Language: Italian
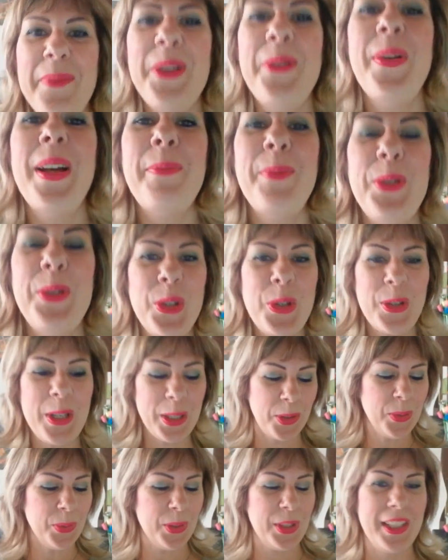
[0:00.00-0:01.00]
Eccomi qua, buongiorno
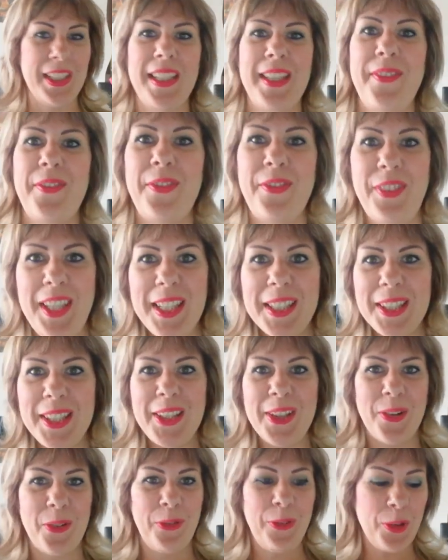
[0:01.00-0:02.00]
a tutti,
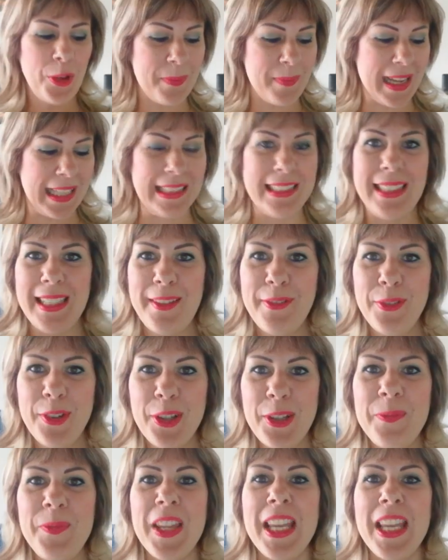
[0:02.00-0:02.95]
video formativo